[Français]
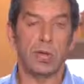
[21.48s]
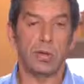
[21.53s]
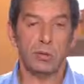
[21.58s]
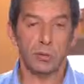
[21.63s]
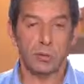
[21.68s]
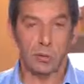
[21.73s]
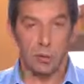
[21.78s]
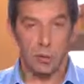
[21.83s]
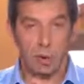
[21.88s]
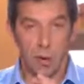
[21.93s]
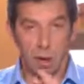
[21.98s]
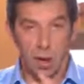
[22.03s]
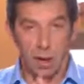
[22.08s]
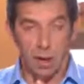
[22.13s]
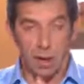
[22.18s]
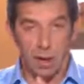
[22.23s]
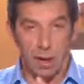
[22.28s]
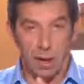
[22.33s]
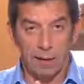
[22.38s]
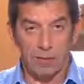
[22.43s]
réaction
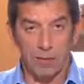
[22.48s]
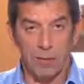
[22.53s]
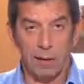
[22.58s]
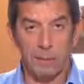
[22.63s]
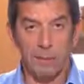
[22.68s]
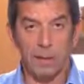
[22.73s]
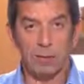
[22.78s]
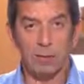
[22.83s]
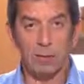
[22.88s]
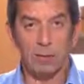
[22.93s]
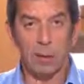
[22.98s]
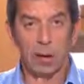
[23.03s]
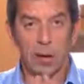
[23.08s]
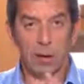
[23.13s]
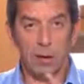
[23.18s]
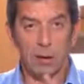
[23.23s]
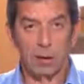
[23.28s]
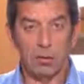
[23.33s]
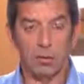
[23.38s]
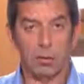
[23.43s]

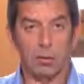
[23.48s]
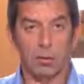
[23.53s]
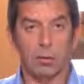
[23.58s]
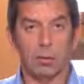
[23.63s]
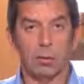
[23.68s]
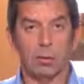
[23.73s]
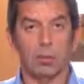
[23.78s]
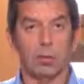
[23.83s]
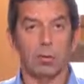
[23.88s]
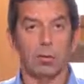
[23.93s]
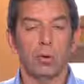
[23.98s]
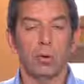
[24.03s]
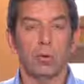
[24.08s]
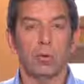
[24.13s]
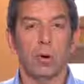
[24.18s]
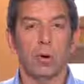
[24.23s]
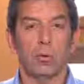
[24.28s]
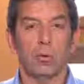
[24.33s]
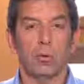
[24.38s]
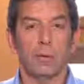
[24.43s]
inflammatoire sur
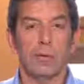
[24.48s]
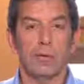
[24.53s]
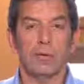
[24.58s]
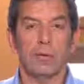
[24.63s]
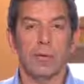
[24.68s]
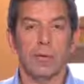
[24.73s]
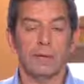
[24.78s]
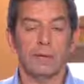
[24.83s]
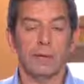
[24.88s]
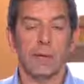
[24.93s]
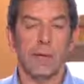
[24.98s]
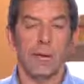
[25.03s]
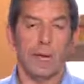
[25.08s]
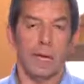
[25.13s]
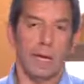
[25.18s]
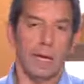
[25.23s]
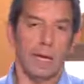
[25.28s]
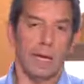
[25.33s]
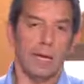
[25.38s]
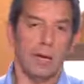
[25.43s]
l'endroit où on injecte.
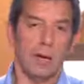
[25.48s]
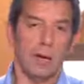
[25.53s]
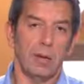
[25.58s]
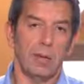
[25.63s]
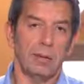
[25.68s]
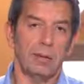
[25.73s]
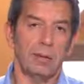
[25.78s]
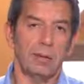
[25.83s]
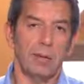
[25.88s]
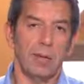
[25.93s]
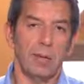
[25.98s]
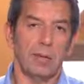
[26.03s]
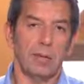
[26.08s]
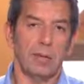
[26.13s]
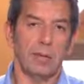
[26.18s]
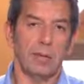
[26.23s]
Et euh, si la